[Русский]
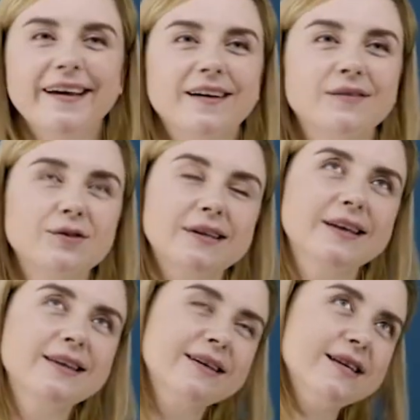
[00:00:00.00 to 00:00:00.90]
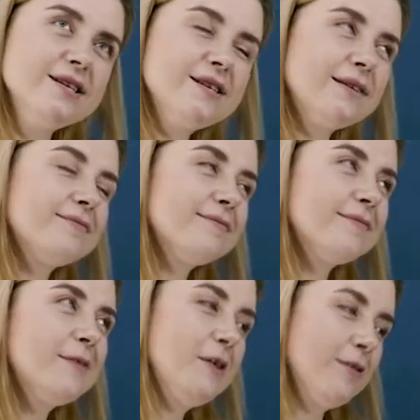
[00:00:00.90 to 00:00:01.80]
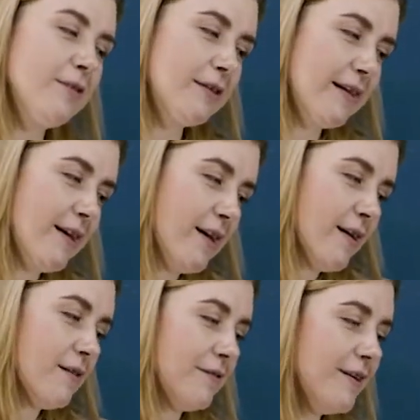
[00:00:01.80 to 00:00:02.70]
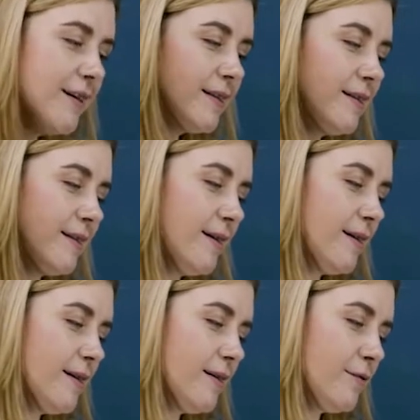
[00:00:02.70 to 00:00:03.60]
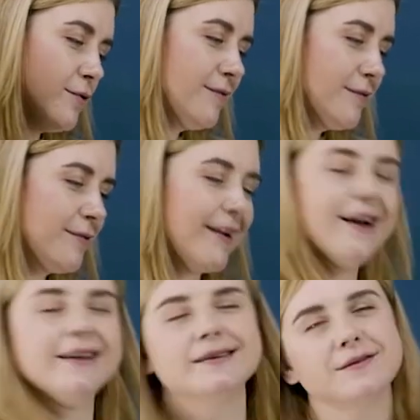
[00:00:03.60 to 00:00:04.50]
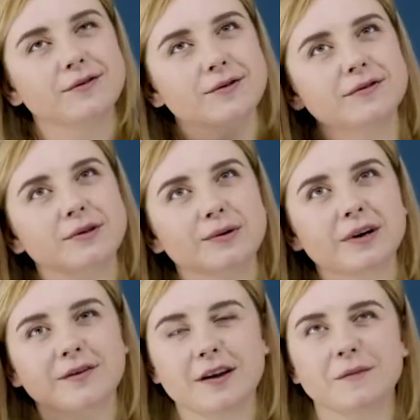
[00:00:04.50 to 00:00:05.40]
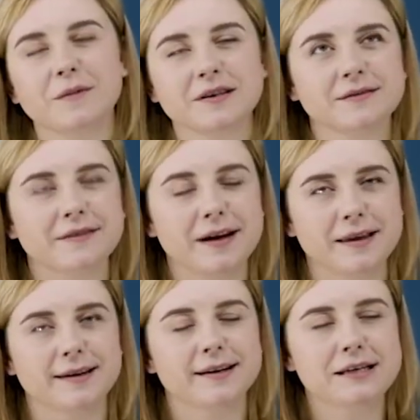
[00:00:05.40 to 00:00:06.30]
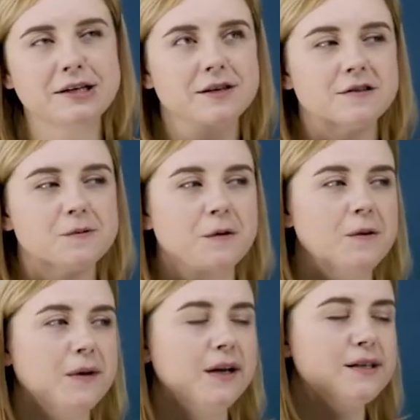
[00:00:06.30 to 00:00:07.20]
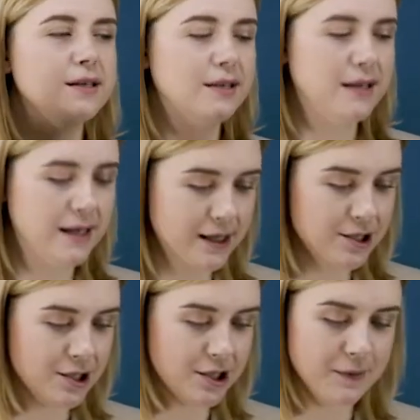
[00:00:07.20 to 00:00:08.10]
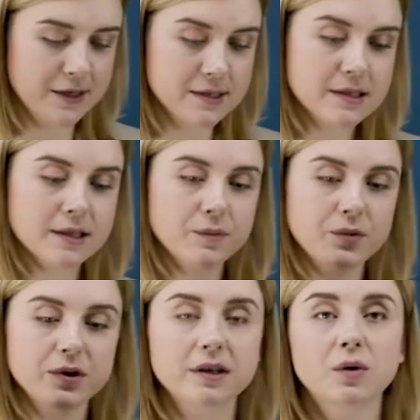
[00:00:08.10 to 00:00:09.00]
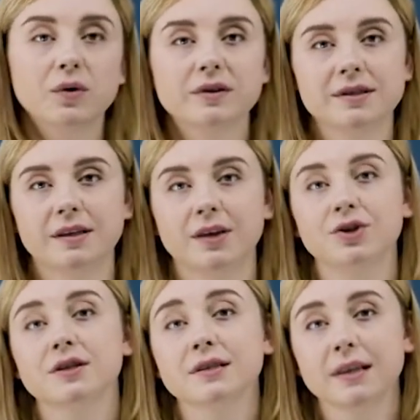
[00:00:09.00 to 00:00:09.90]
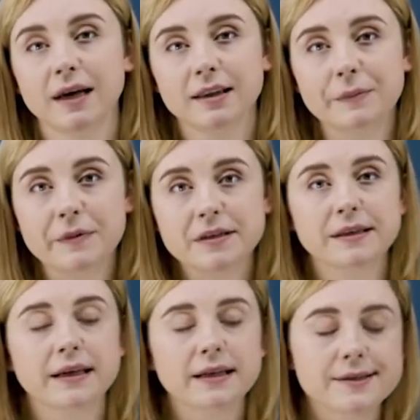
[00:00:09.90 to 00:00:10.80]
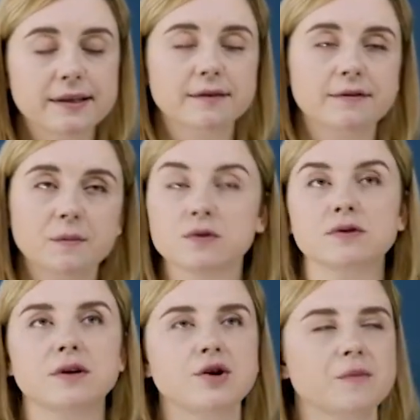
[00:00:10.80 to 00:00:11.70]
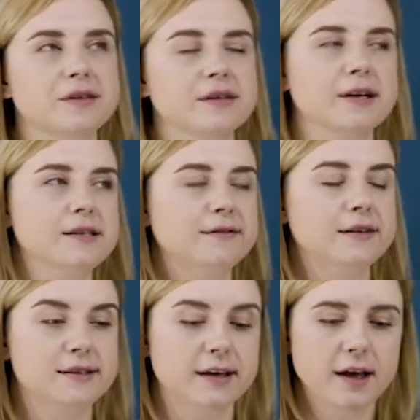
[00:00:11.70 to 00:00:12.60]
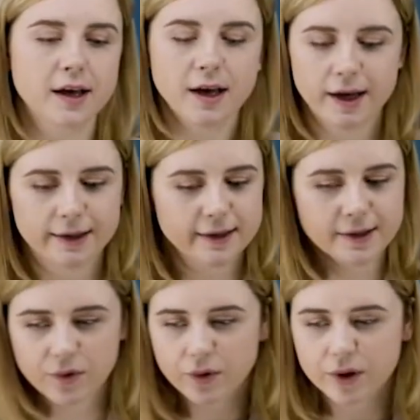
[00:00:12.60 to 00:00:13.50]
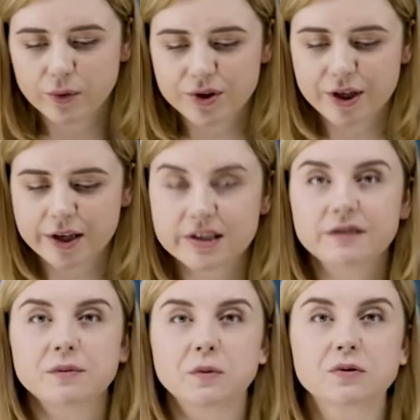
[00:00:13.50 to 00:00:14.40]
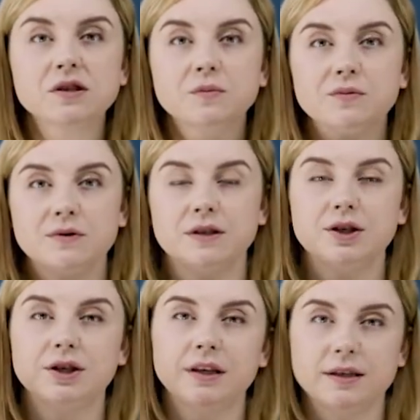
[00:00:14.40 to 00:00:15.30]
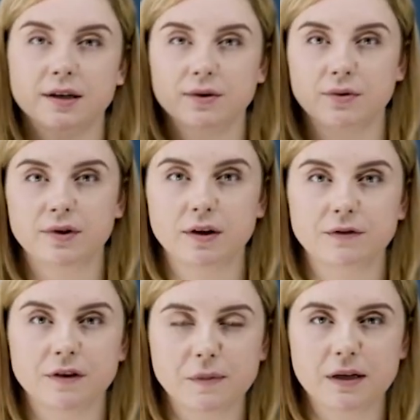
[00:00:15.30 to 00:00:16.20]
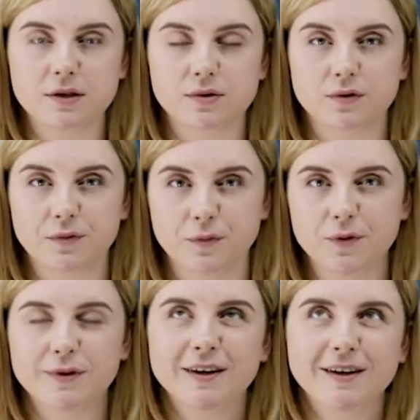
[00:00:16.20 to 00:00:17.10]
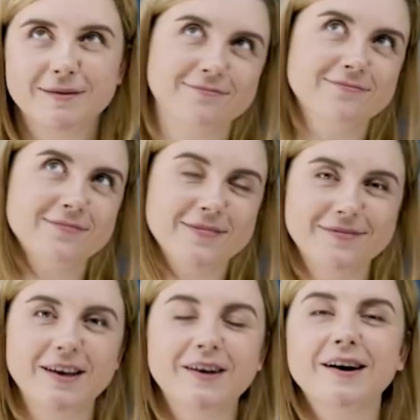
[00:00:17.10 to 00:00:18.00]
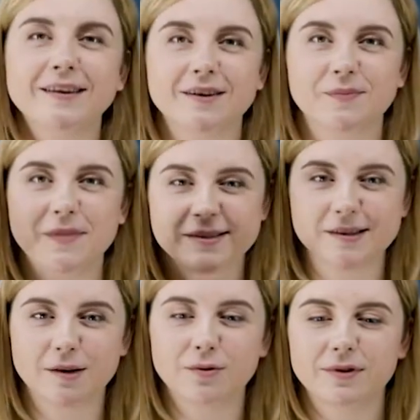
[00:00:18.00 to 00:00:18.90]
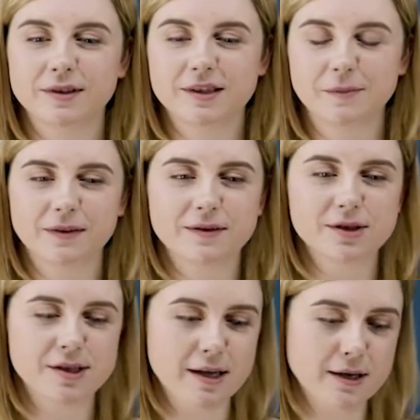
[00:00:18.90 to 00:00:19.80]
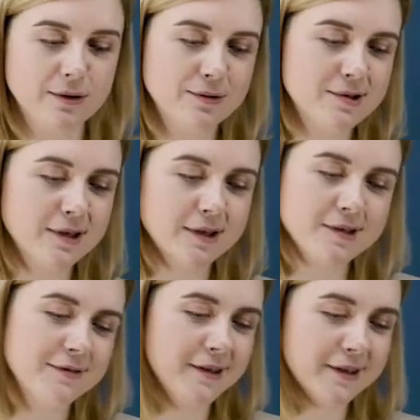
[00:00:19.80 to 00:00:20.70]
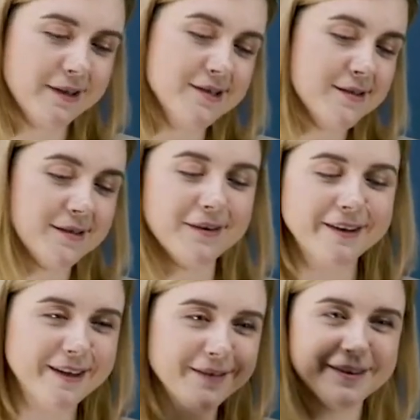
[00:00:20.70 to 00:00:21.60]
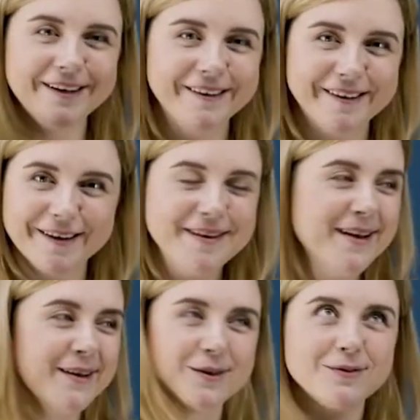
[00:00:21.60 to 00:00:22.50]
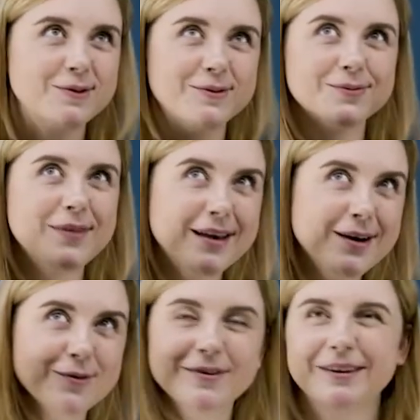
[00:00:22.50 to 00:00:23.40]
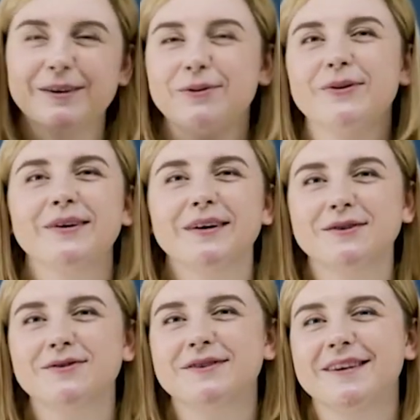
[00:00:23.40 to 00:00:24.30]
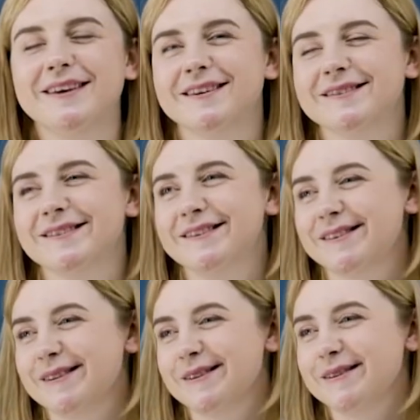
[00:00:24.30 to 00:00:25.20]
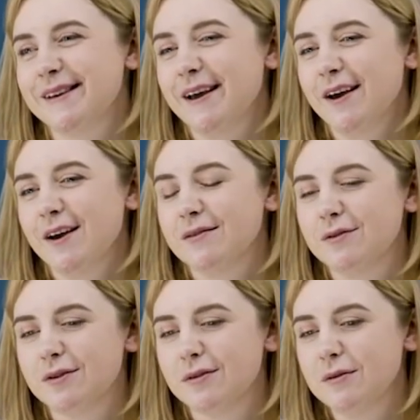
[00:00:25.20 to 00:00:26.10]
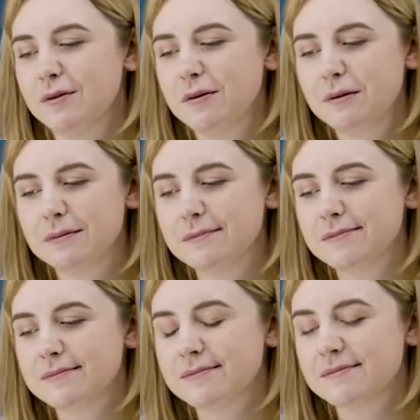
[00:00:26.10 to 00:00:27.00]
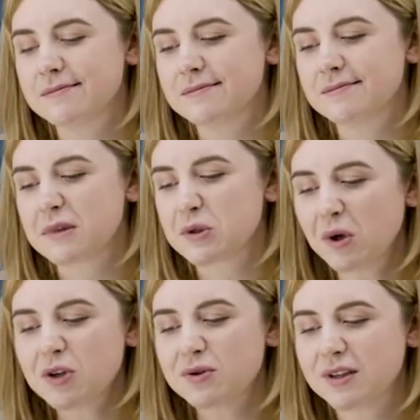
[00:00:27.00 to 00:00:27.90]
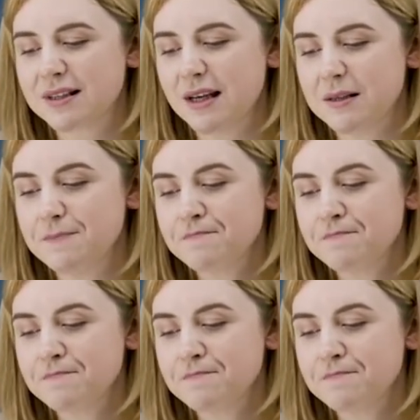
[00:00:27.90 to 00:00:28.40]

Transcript: Вот, это, конечно, ну вот выход э, в новую реальность, в новый уровень образования. Конечно, воспринимается это легче, чем если это будет какой-то статичный слайд на презентации, и вы просто о нем рассказываете. Это намного лучше, если вы просто будете читать какую-то информацию ну, на кадр без какого-то сопровождения. То есть это из выход из 2D в 3D. Но вот у меня ровно такое ощущение сложилось. Вот. Но что хочу сказать.